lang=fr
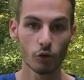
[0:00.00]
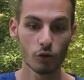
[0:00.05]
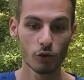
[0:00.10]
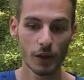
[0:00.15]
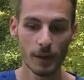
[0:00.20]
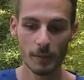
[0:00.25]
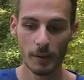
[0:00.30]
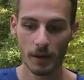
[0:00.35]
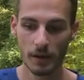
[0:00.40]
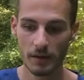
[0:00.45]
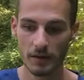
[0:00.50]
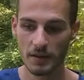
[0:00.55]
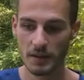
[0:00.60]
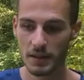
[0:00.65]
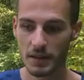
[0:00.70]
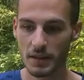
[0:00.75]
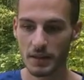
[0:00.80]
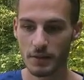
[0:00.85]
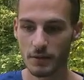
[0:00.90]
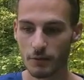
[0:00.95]
tout cas, ben,
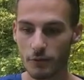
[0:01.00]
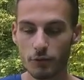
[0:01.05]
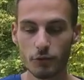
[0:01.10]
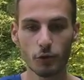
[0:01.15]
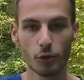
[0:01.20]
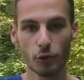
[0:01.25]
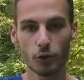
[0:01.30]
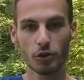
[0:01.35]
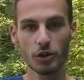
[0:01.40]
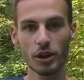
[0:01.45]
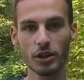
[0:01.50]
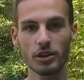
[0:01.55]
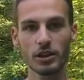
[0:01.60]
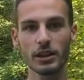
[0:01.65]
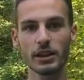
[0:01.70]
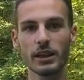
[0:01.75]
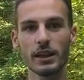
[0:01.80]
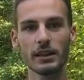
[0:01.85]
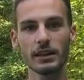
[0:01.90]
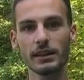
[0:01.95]
si vous recherchez
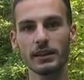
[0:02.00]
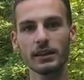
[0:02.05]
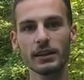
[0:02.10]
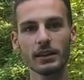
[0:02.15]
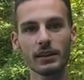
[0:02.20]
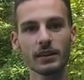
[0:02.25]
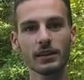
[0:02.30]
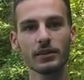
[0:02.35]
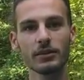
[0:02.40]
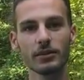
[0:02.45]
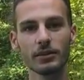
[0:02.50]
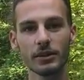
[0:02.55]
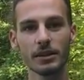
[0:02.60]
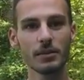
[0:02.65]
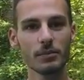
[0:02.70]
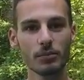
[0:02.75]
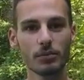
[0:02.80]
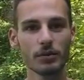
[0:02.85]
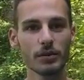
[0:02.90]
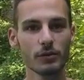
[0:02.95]
quelqu'un euh,
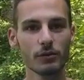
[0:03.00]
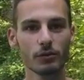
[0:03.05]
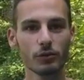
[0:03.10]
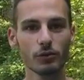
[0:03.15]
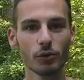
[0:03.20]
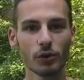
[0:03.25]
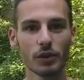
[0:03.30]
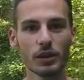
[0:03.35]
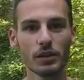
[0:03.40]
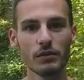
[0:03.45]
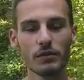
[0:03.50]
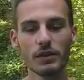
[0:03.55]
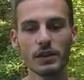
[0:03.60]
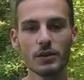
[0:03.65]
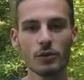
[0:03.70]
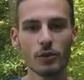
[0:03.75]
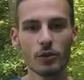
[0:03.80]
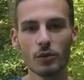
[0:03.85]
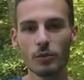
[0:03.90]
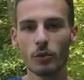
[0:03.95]
qui puisse vous tourner une
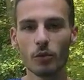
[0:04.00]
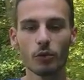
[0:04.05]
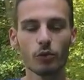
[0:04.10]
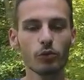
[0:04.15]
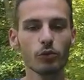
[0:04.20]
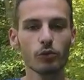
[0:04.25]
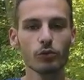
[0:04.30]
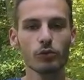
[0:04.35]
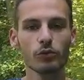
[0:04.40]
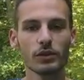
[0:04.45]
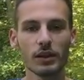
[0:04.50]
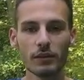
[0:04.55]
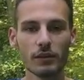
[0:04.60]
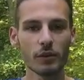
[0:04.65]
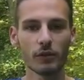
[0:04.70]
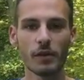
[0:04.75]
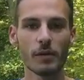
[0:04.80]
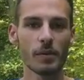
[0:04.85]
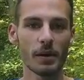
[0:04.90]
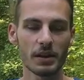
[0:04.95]
vidéo, bon, nous, vous savez,
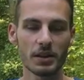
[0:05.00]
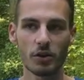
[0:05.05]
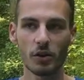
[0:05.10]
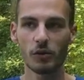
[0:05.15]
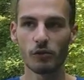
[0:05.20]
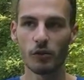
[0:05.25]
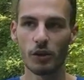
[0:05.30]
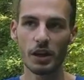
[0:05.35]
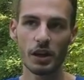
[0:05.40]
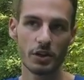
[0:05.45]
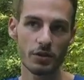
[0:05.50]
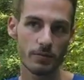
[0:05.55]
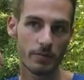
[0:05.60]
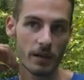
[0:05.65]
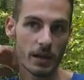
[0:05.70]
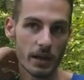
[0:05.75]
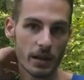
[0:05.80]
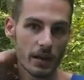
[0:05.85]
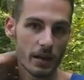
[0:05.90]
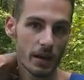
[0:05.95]
on va partir en voyage,
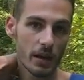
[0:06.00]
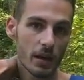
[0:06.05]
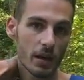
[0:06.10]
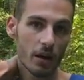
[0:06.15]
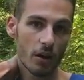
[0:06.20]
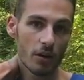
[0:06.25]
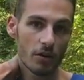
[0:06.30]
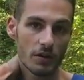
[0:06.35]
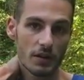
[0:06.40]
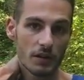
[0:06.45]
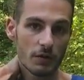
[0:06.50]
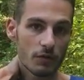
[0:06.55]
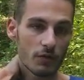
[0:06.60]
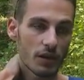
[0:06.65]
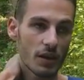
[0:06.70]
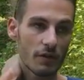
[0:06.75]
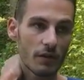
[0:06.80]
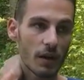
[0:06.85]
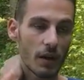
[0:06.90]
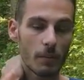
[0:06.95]
mais si
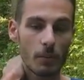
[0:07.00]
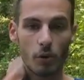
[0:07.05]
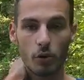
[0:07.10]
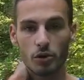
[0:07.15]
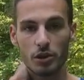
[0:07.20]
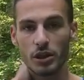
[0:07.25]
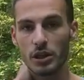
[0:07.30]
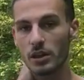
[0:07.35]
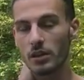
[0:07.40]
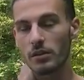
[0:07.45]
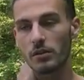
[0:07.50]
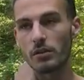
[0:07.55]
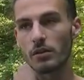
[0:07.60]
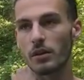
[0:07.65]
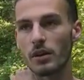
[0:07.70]
vous avez un projet